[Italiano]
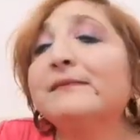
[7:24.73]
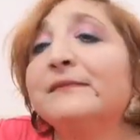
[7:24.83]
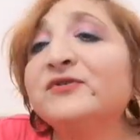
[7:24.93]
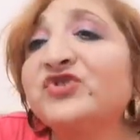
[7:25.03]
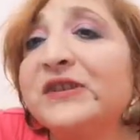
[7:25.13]

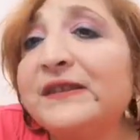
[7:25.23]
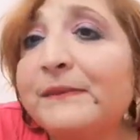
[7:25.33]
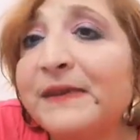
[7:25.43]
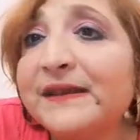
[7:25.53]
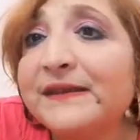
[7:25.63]

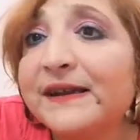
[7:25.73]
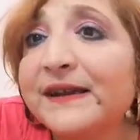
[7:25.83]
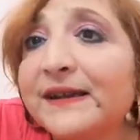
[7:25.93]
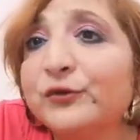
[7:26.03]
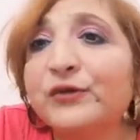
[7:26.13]
gentilmente
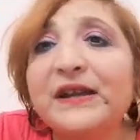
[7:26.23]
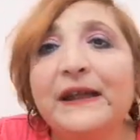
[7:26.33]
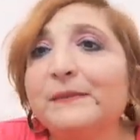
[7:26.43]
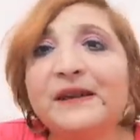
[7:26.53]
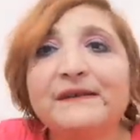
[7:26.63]
regalato da
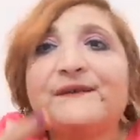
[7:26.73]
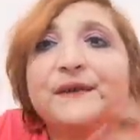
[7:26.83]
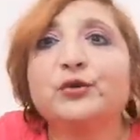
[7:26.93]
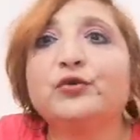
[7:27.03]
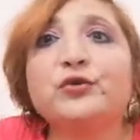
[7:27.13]
lei, me l'aveva
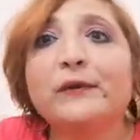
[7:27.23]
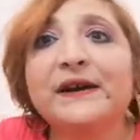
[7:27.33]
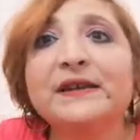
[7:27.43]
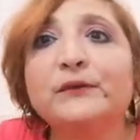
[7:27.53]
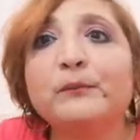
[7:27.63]
fatto
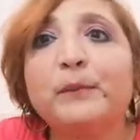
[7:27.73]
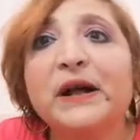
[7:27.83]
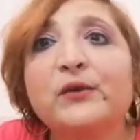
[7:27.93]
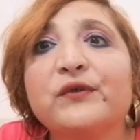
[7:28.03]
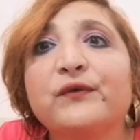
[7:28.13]
trovare in un
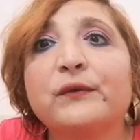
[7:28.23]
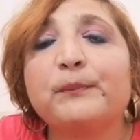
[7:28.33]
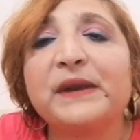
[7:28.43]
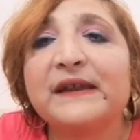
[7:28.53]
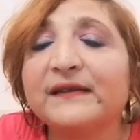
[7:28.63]
pacco a
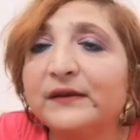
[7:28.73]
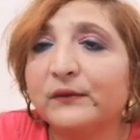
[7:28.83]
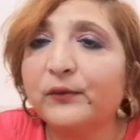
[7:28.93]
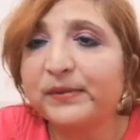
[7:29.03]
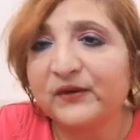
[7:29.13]
sorpresa.
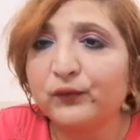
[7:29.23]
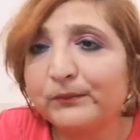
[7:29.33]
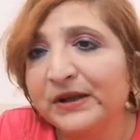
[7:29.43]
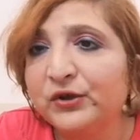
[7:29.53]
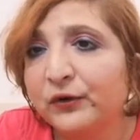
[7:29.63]
Io ho preso
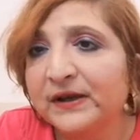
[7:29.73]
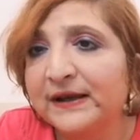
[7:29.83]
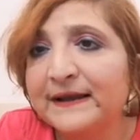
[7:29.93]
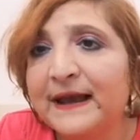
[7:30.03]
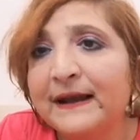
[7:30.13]
un maglione
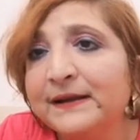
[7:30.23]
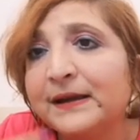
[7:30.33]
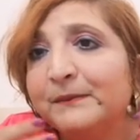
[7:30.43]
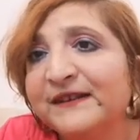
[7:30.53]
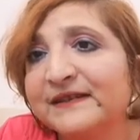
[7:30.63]
da lei
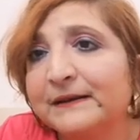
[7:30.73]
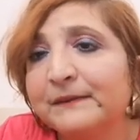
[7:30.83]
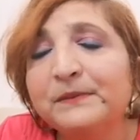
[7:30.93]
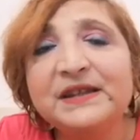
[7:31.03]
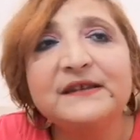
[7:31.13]
che mi
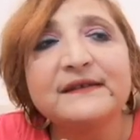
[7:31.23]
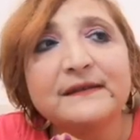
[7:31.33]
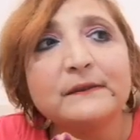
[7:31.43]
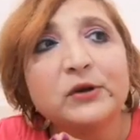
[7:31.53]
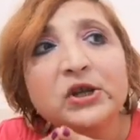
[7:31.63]
stava
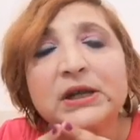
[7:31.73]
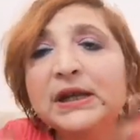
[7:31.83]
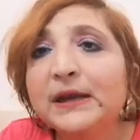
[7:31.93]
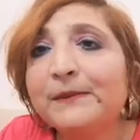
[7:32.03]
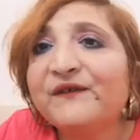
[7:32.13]
benissimo
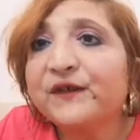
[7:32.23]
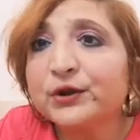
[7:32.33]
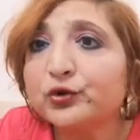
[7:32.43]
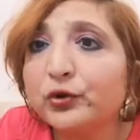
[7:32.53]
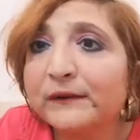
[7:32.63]
e mi ha
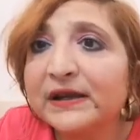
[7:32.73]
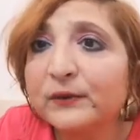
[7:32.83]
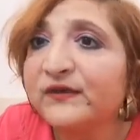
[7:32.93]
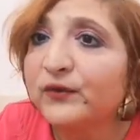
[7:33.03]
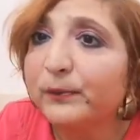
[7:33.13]
fatto
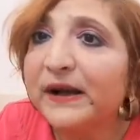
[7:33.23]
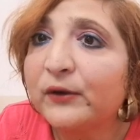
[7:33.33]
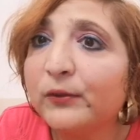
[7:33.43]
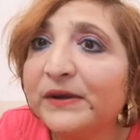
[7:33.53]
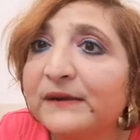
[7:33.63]
trovare questo
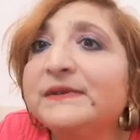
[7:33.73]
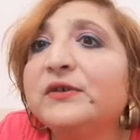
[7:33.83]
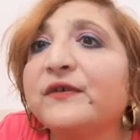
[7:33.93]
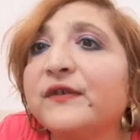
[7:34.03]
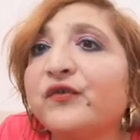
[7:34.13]
pacco
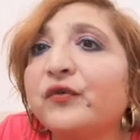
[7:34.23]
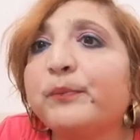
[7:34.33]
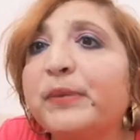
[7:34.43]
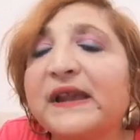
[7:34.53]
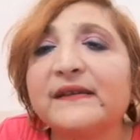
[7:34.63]
meraviglioso a
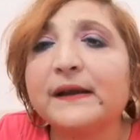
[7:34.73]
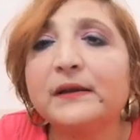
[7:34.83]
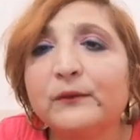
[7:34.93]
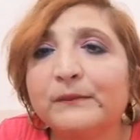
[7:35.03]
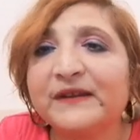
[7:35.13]
sorpresa
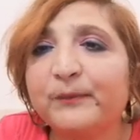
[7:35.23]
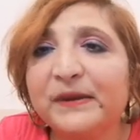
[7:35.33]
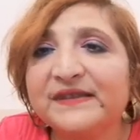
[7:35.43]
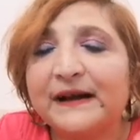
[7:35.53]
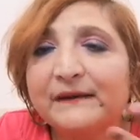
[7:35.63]
che non mi
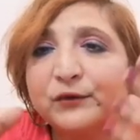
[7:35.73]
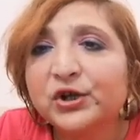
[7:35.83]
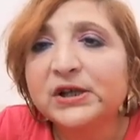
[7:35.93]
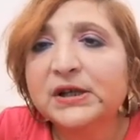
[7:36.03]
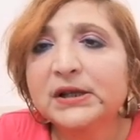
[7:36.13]
aspettavo
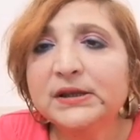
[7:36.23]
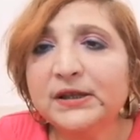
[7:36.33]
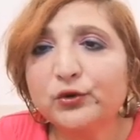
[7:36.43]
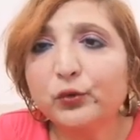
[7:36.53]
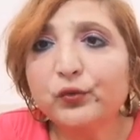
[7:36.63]

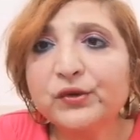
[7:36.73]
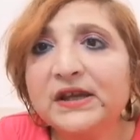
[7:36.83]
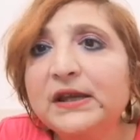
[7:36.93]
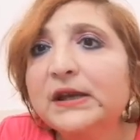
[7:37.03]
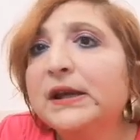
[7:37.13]
di
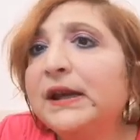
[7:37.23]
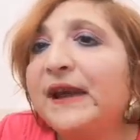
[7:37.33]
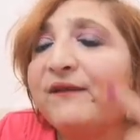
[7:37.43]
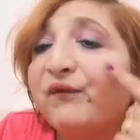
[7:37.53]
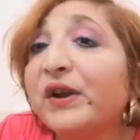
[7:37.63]
trucchi.
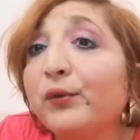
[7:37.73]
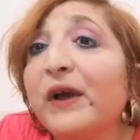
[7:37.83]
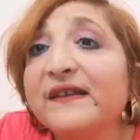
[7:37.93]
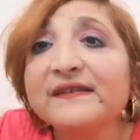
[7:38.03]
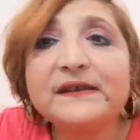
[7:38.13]
E fra
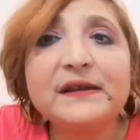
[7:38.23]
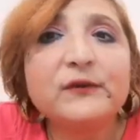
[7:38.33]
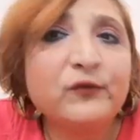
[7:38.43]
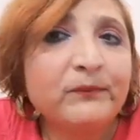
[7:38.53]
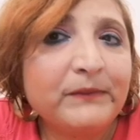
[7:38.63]

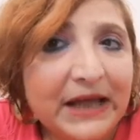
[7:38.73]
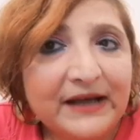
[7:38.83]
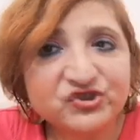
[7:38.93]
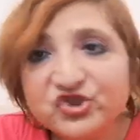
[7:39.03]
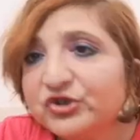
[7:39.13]
questi un
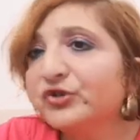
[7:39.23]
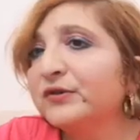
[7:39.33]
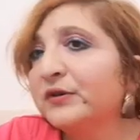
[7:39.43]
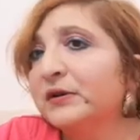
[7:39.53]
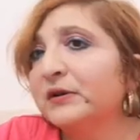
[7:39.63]
blush eh,